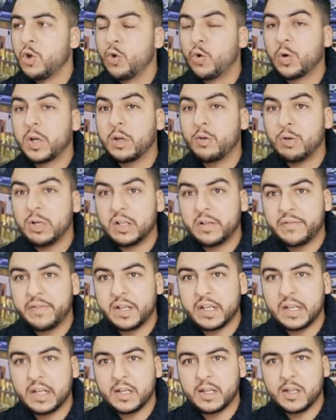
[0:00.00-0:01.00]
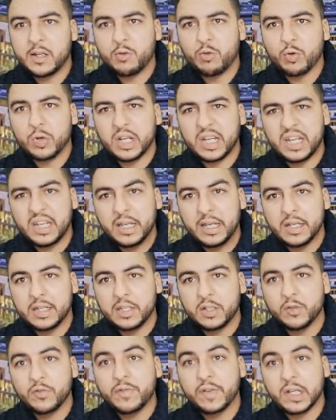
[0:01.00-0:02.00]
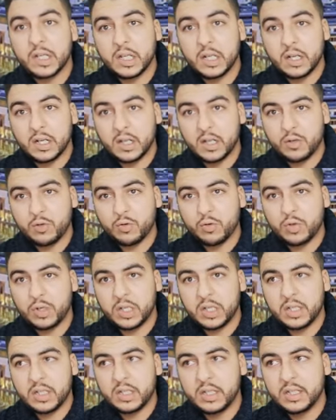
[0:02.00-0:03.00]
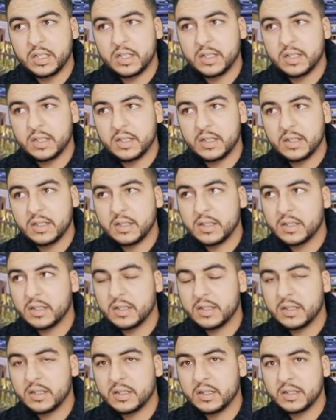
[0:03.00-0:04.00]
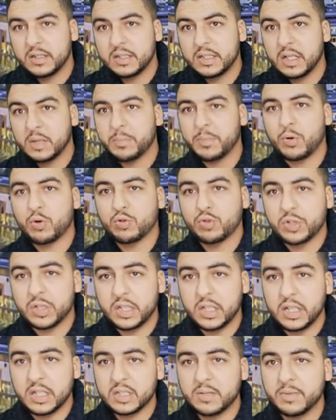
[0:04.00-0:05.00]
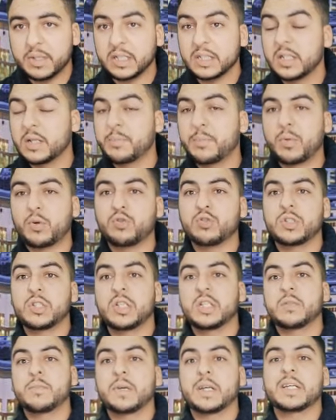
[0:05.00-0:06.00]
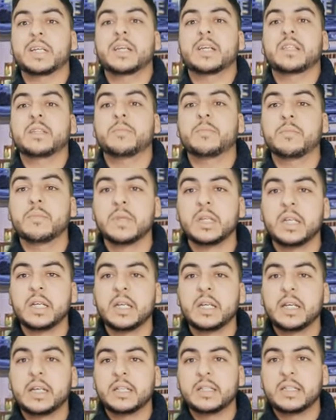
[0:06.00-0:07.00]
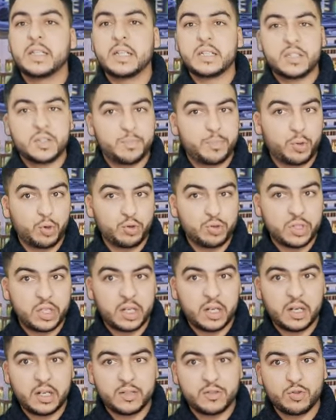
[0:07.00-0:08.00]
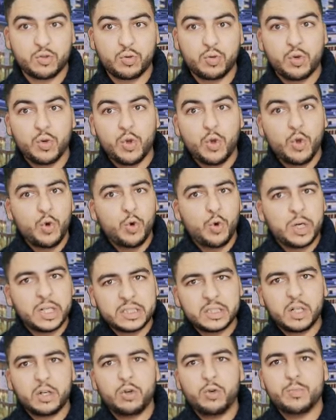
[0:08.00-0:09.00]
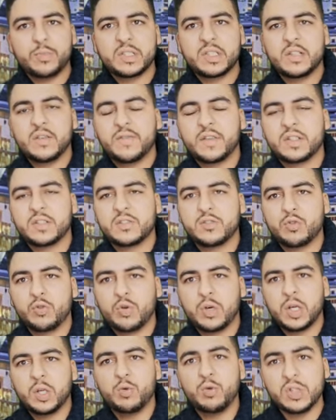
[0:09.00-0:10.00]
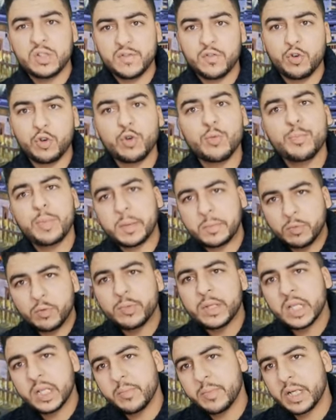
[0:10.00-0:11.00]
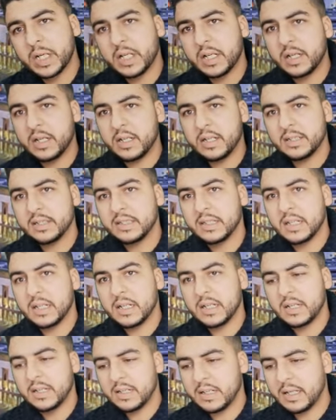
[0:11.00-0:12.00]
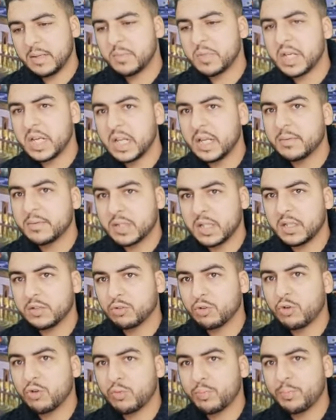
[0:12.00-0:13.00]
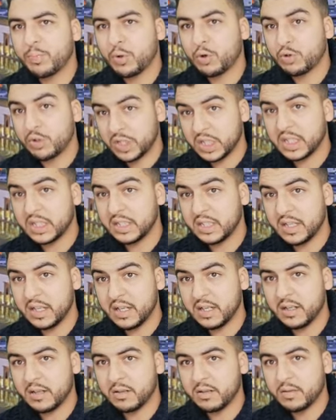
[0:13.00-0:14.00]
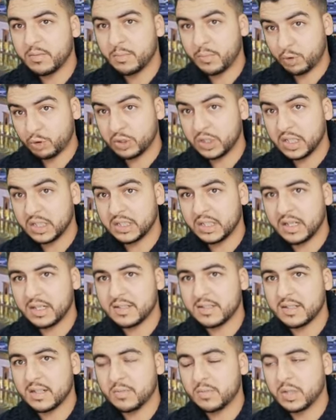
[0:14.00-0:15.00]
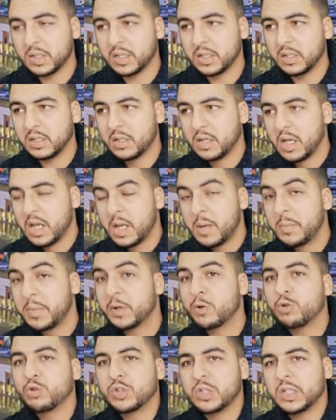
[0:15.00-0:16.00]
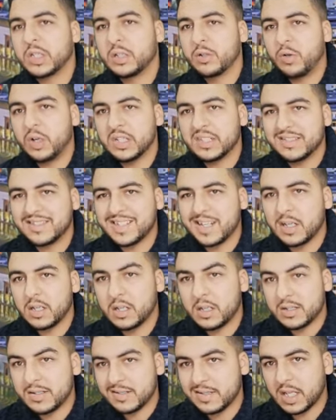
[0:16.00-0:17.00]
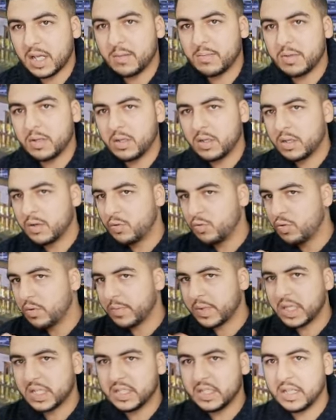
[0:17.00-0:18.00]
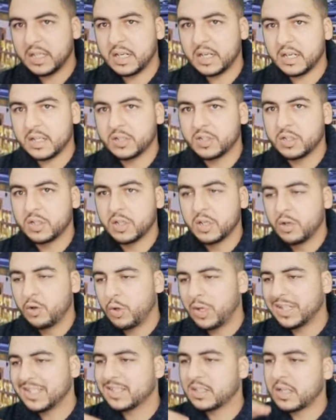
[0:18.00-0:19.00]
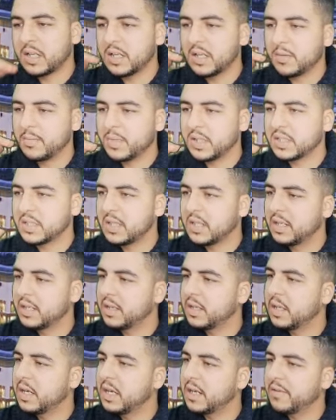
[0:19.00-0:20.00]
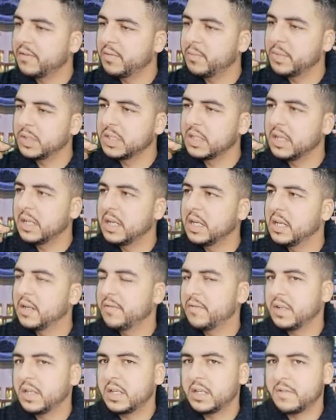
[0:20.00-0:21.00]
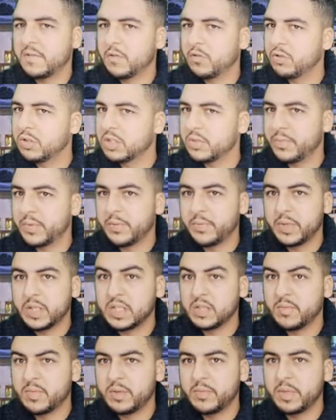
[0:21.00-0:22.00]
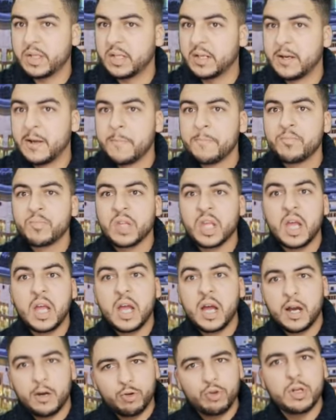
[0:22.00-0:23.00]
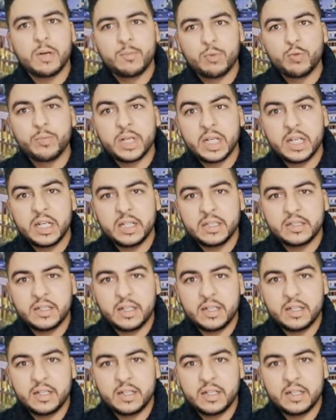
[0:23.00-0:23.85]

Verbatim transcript: وكاين واحد الفكر اللي كيكون قيادي وفكر كيكون يعني آه، ديال البروجيات باغي يدير بروجيات باغي يخدم يدير شي بروجي لراسو وكيطرحوا بزاف هذا السؤال واش في اوروبا ممكن باننا عندنا الامكانيه باش نديروا البروجيات ديالنا بروجيات خاصه بينا ما يكونش عندنا واحد الصالير ستابل اللي هو ما كيتحركش واحد الصالير مثلا عارفين مثلا 1000 1000 ولا 800 800 لا ممكن حتى